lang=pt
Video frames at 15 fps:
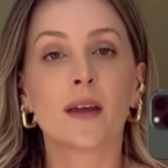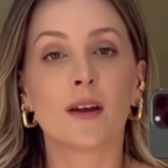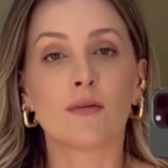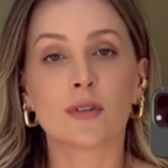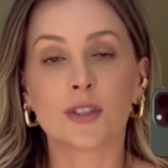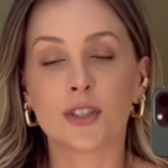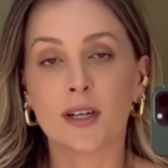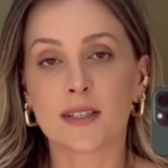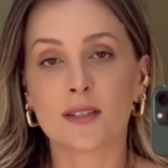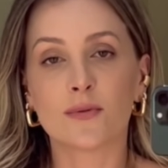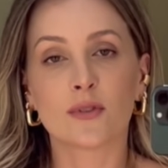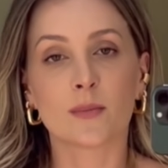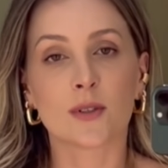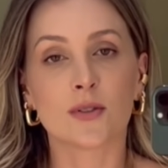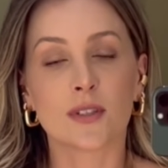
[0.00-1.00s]
Vou deixar as
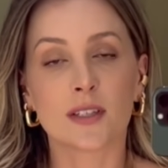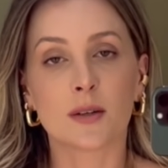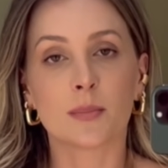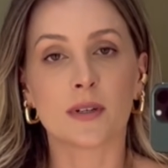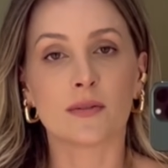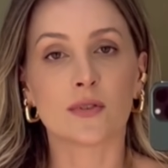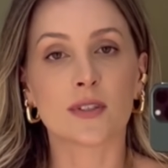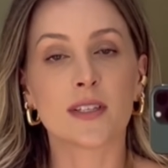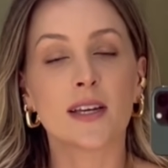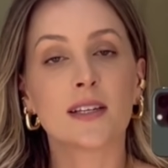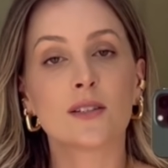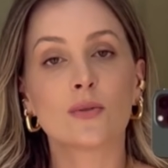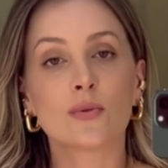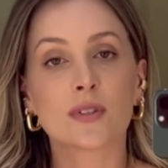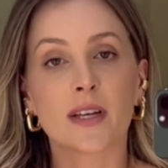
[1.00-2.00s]
informações aqui para
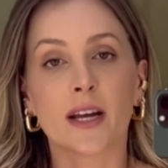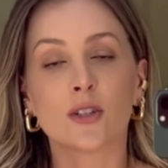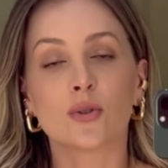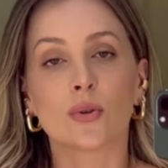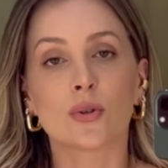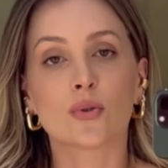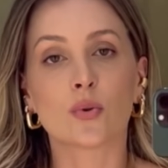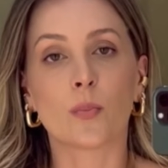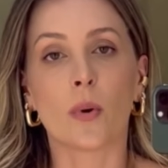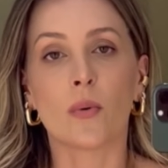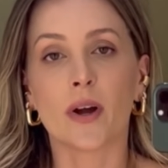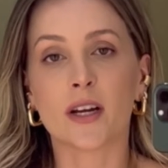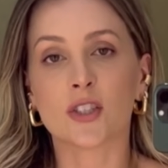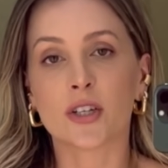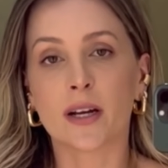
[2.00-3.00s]
vocês. No site, o nosso cupom
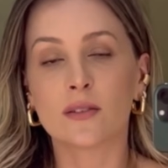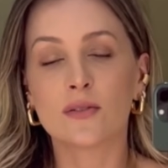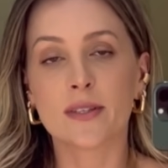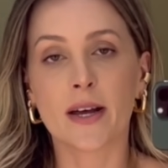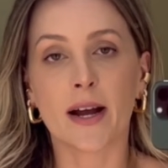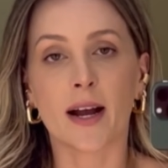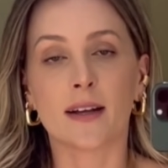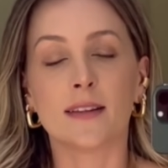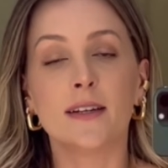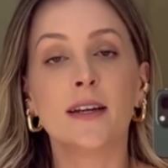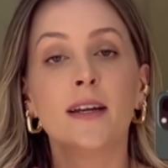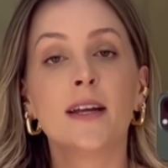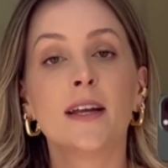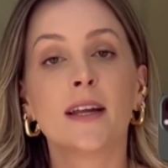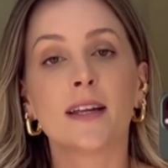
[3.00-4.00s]
é Achatos da Adri.
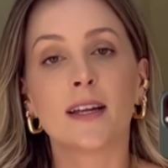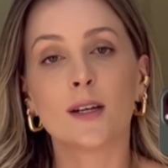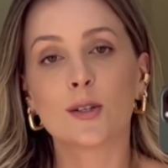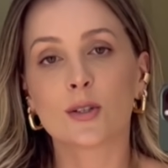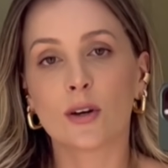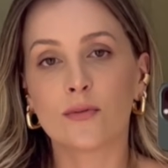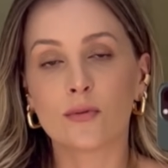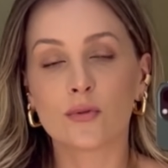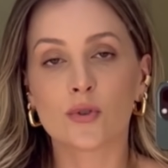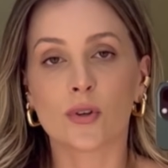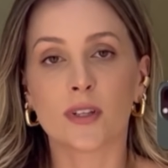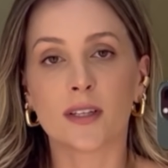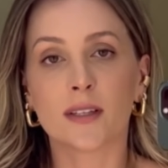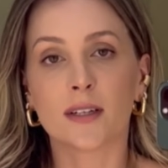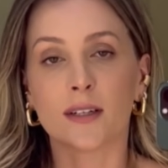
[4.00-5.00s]
ele só
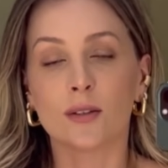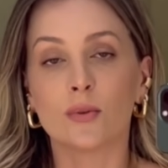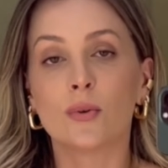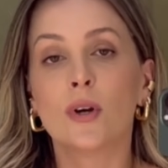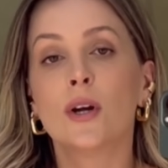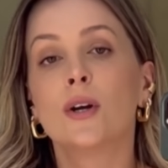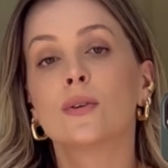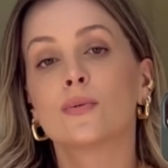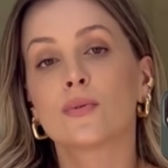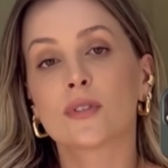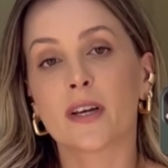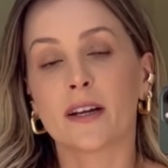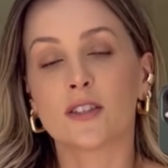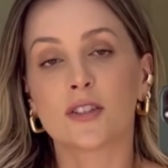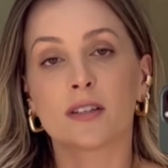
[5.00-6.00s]
funciona entrando no
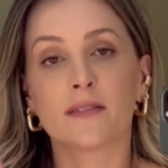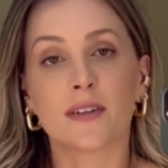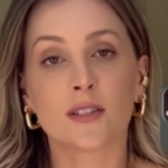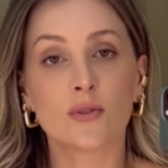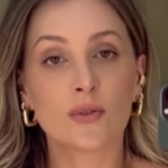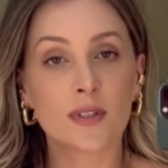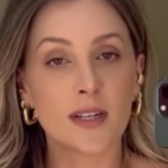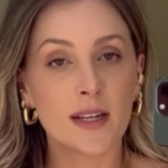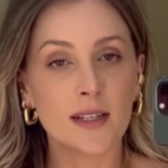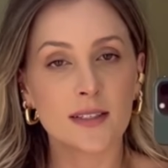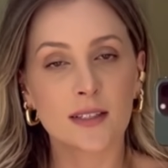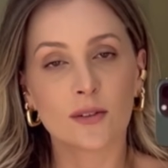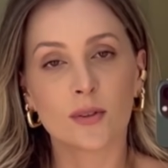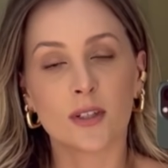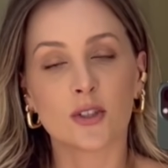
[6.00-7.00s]
site através dos links
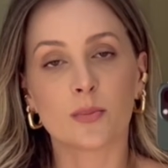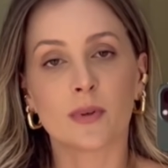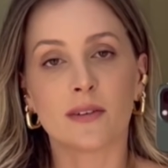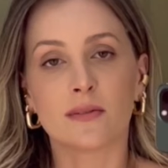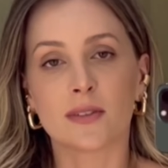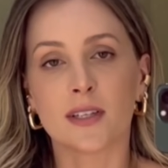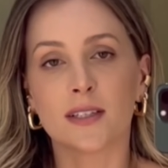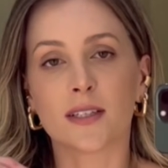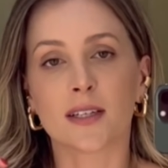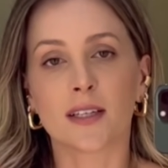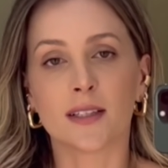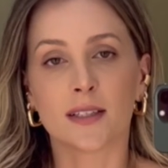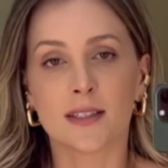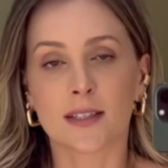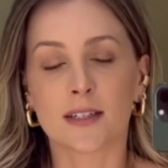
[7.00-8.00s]
que eu deixo para vocês aqui
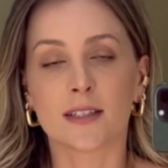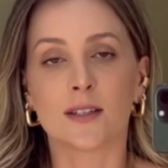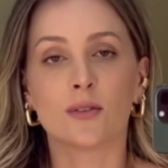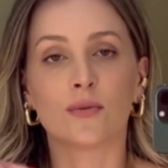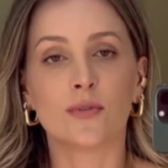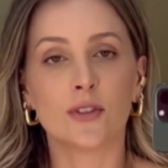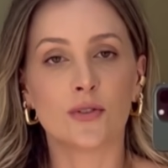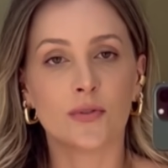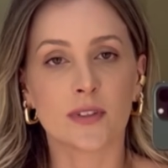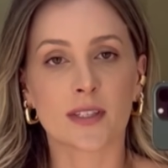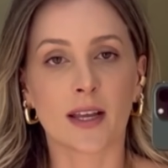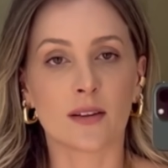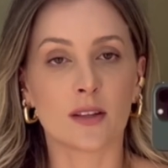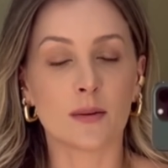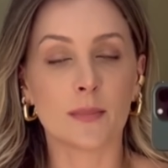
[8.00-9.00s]
na descrição do vídeo,
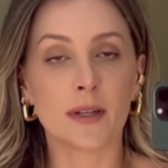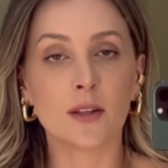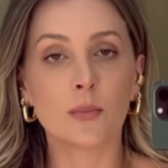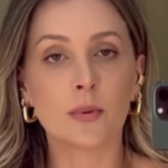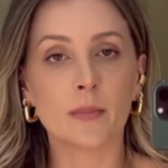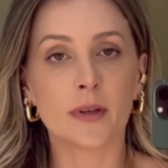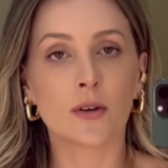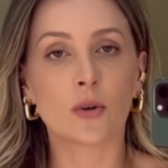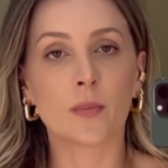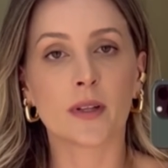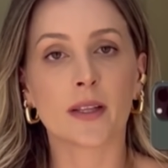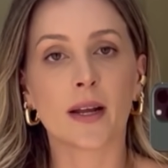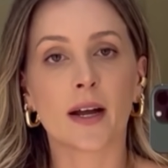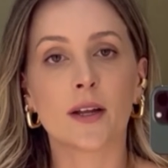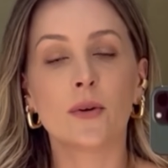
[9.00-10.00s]
fixado também no primeiro
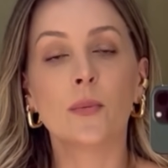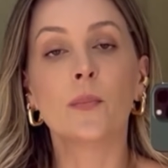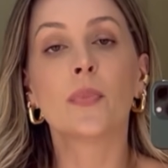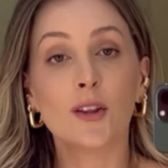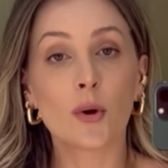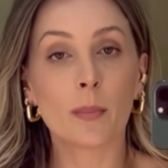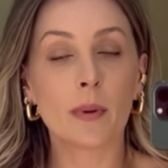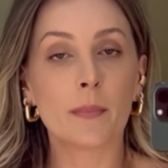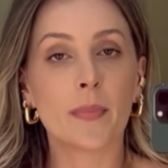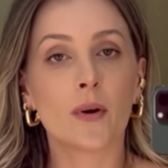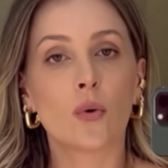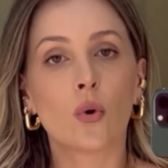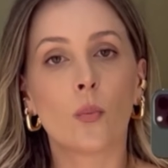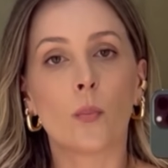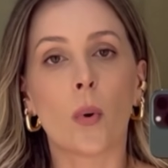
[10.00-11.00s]
comentário. E no app
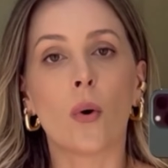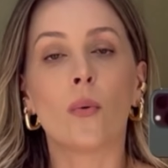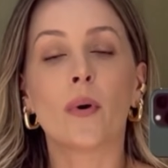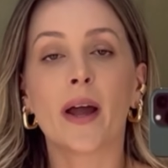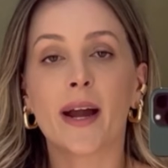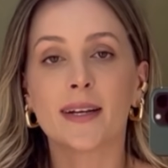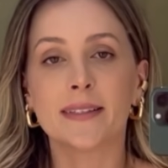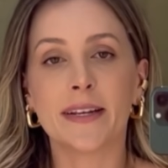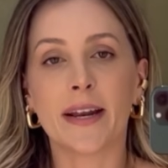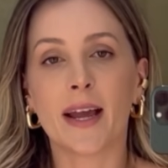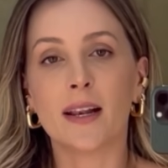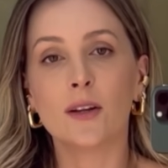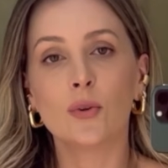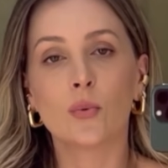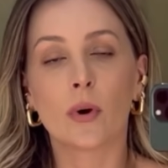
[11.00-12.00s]
o cupom é
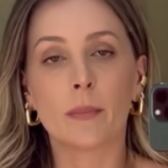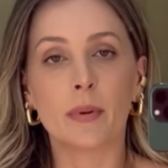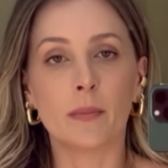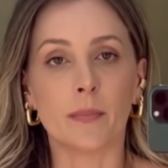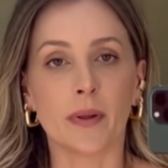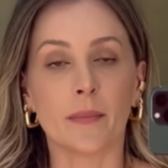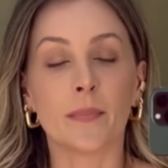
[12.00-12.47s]
ADRL no app.